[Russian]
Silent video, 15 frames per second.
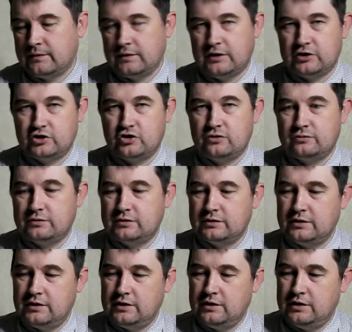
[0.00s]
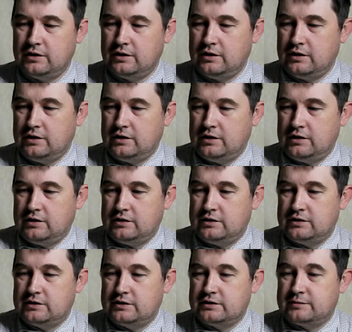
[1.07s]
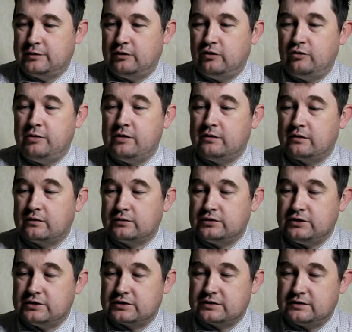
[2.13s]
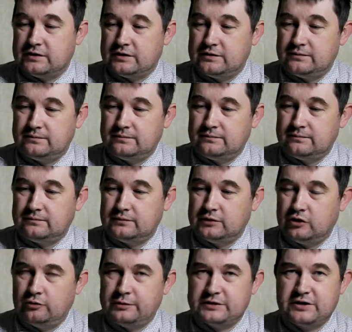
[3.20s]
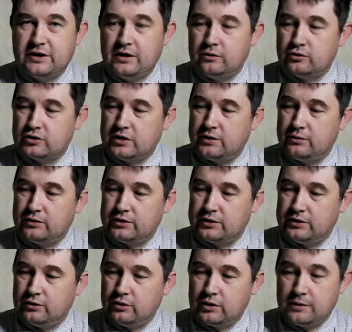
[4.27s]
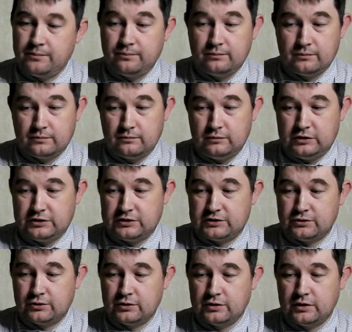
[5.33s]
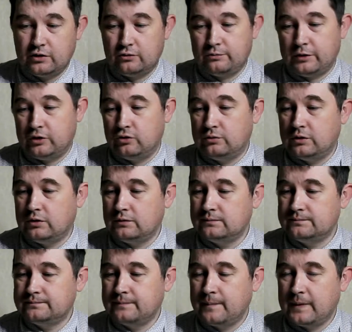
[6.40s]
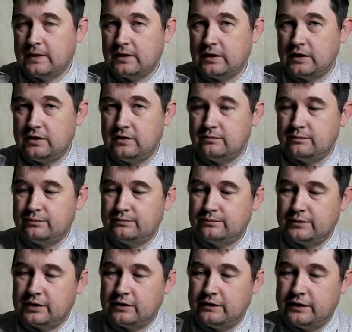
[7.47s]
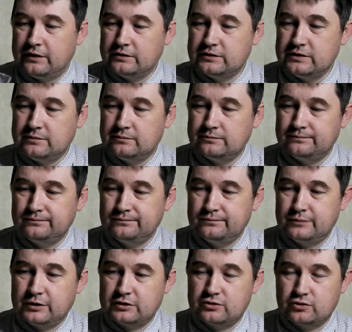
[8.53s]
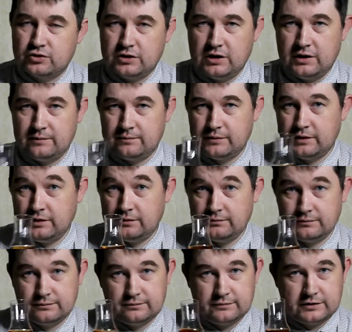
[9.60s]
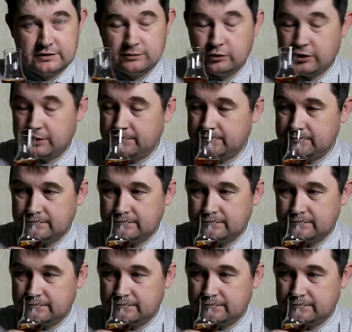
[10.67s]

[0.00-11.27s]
Начнем с моего любимого грузинского. Он постоял уже довольно-таки долго, месяцок, я вот подумал над ним, поговорил с ним, порассуждали и смотрим.